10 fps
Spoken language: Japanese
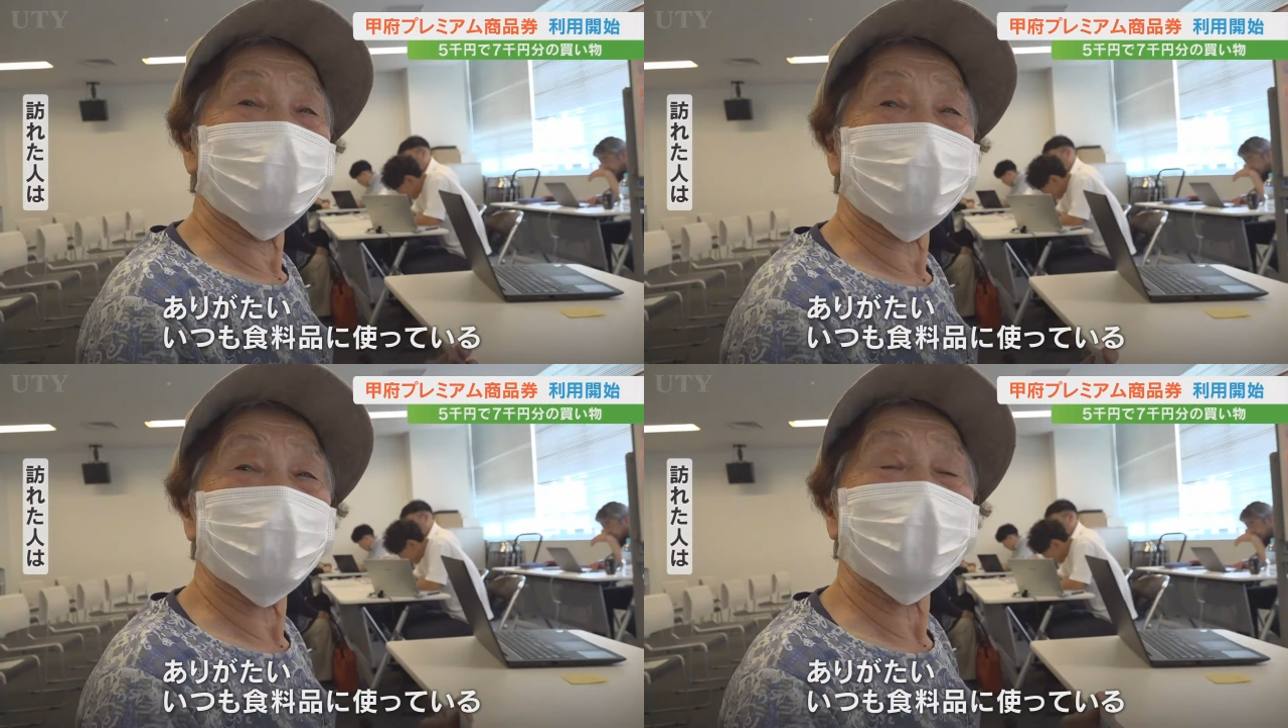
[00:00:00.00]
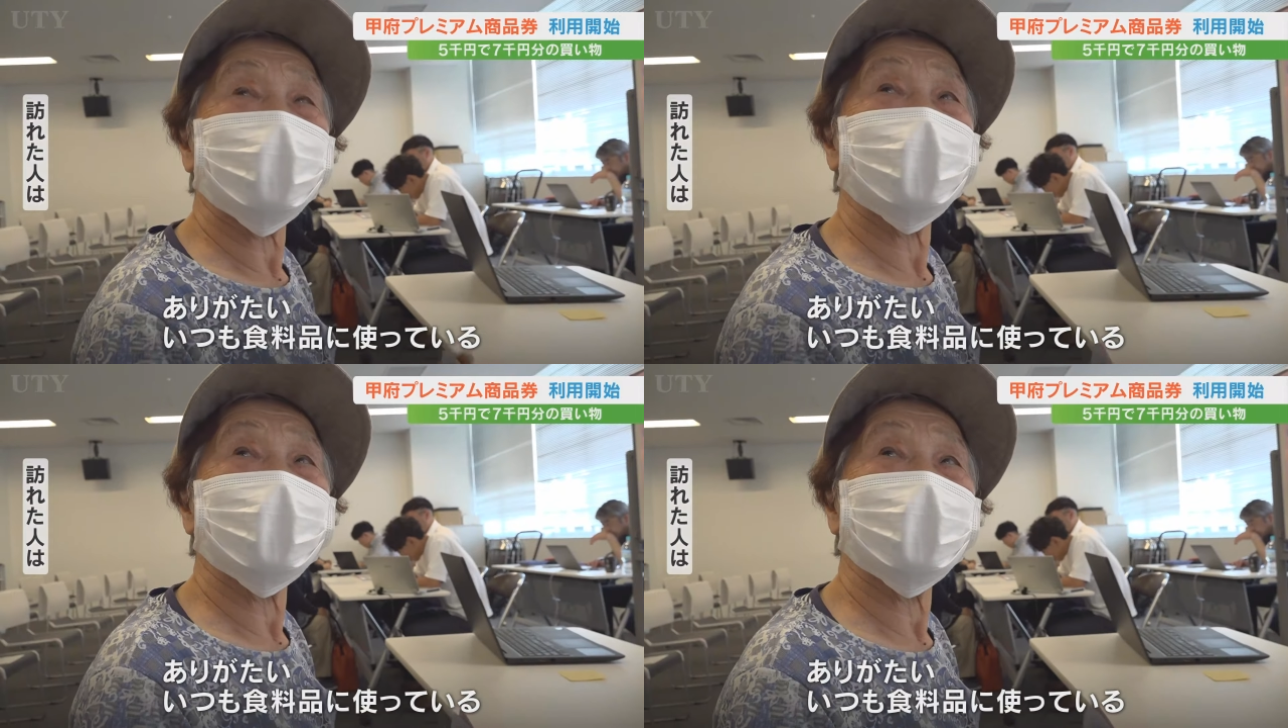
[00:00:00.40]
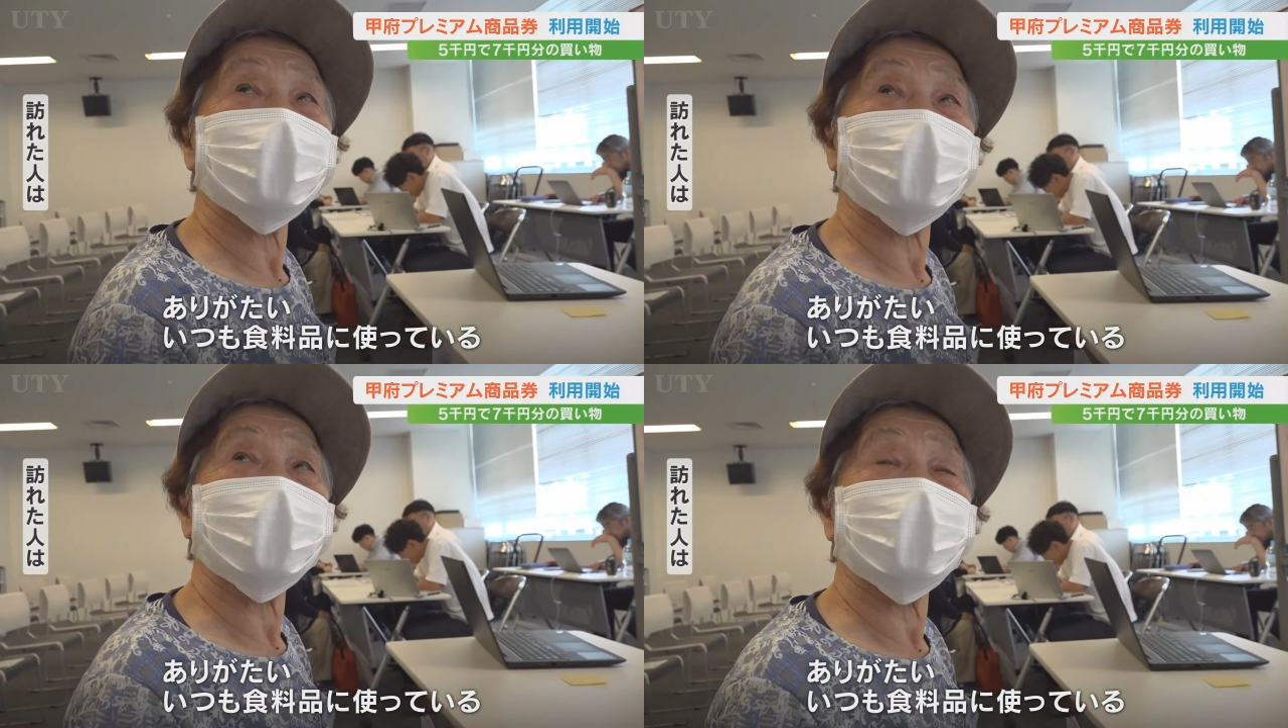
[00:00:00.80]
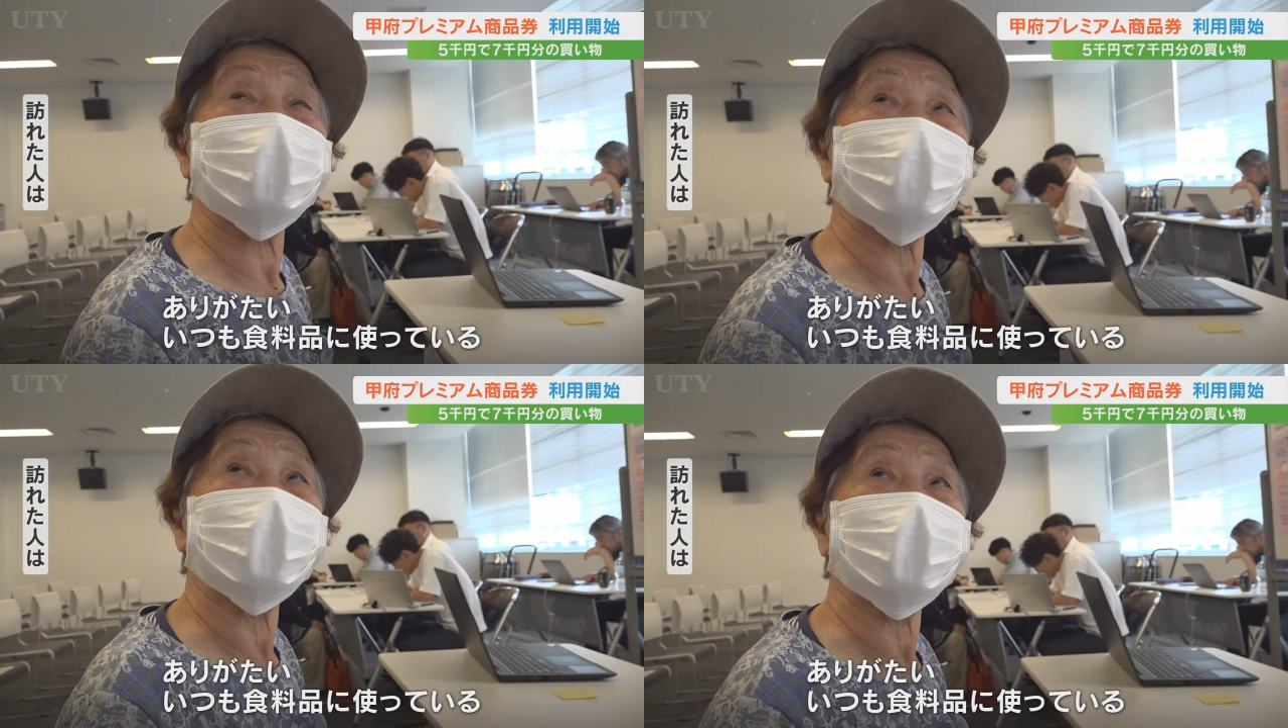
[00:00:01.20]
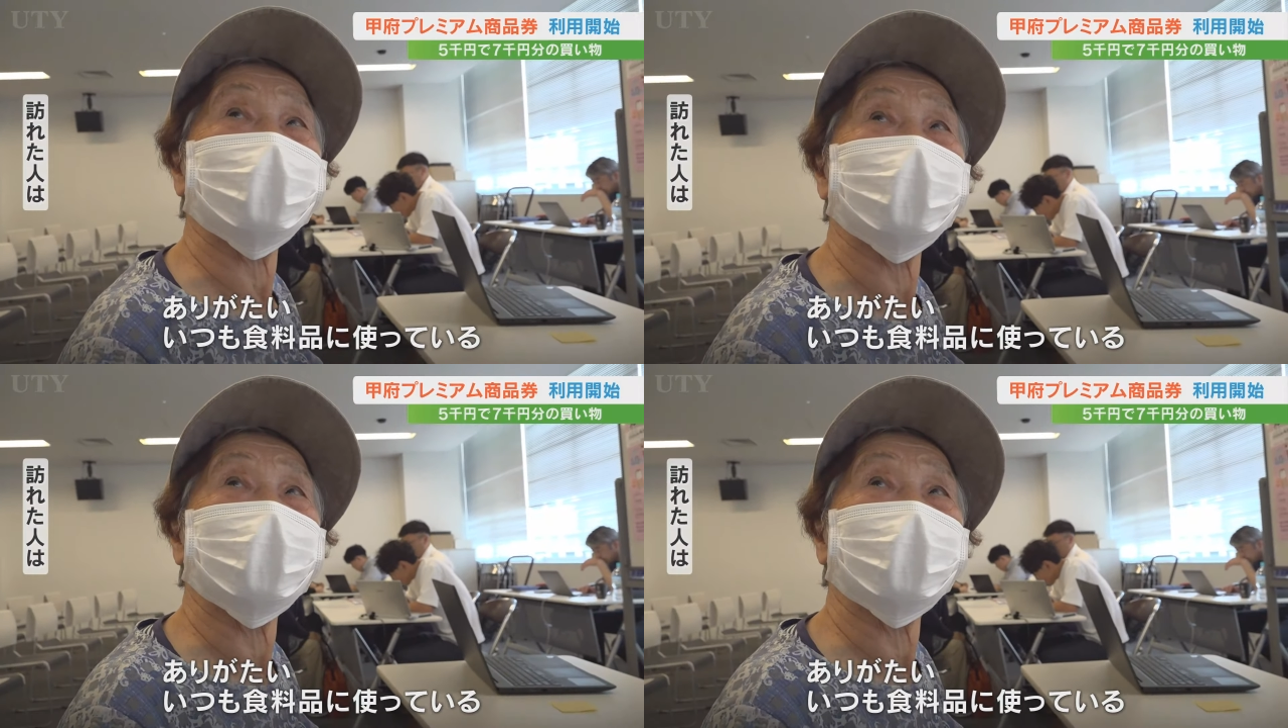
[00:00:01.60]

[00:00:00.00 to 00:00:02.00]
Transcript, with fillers: 食料品に使ってるんですよ